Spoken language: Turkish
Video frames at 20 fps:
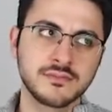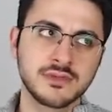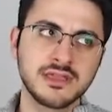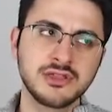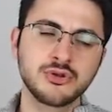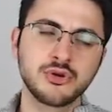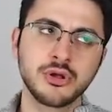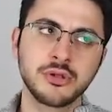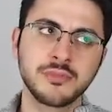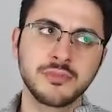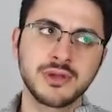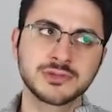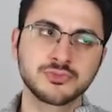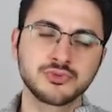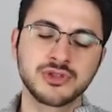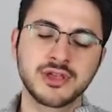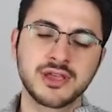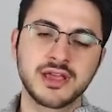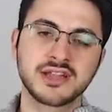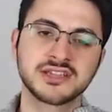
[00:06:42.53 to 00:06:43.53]
it olmaz
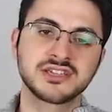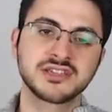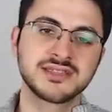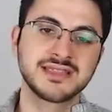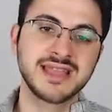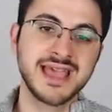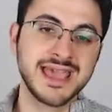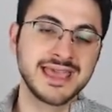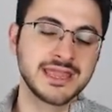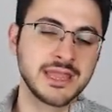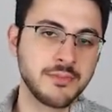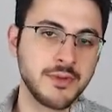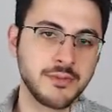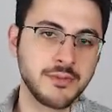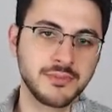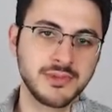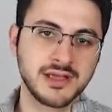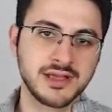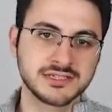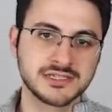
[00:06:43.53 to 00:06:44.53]
burada gerçi. They
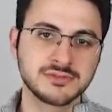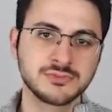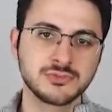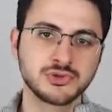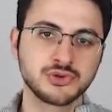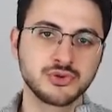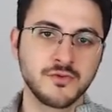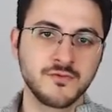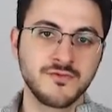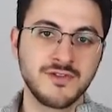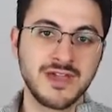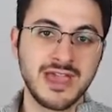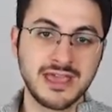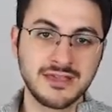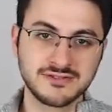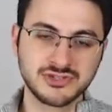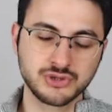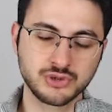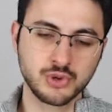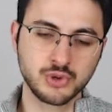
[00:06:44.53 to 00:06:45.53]
demem lazım. Çünkü
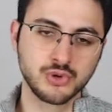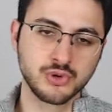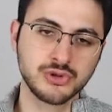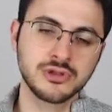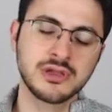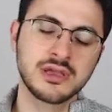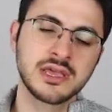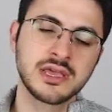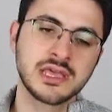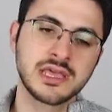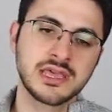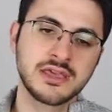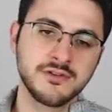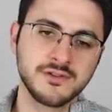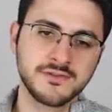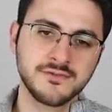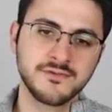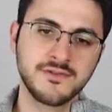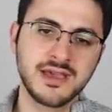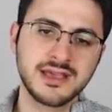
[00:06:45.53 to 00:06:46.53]
waves çoğul. If
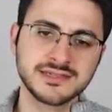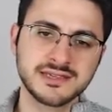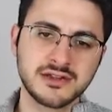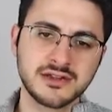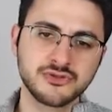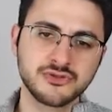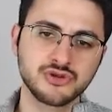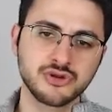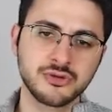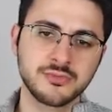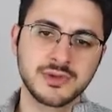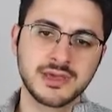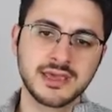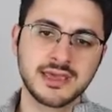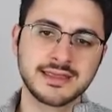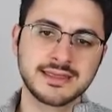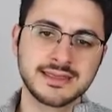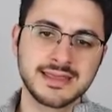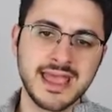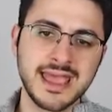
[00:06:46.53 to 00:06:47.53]
the waves are too
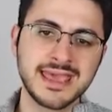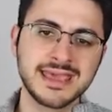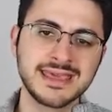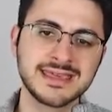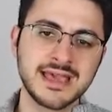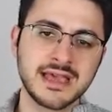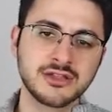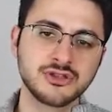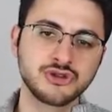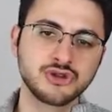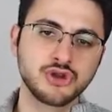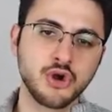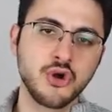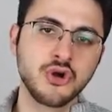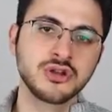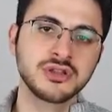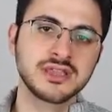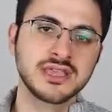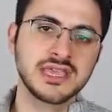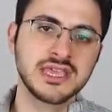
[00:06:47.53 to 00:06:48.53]
big they can
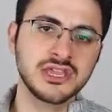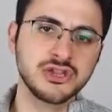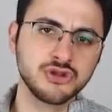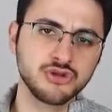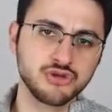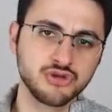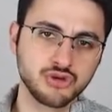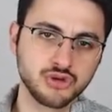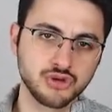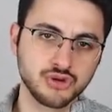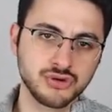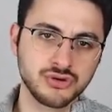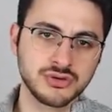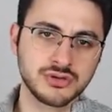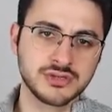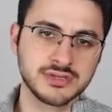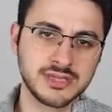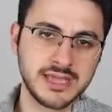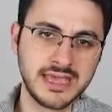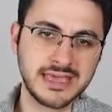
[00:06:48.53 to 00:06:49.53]
turn into
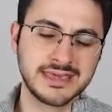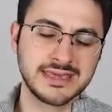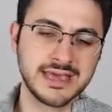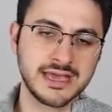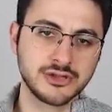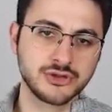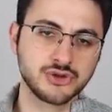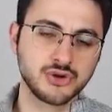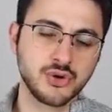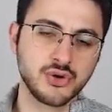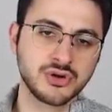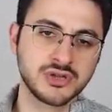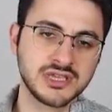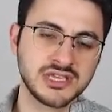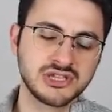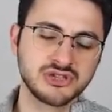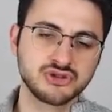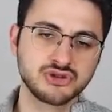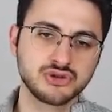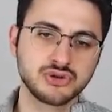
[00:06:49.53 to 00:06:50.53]
they can turn
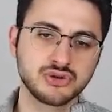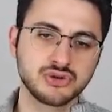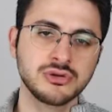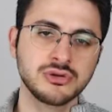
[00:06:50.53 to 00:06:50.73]
into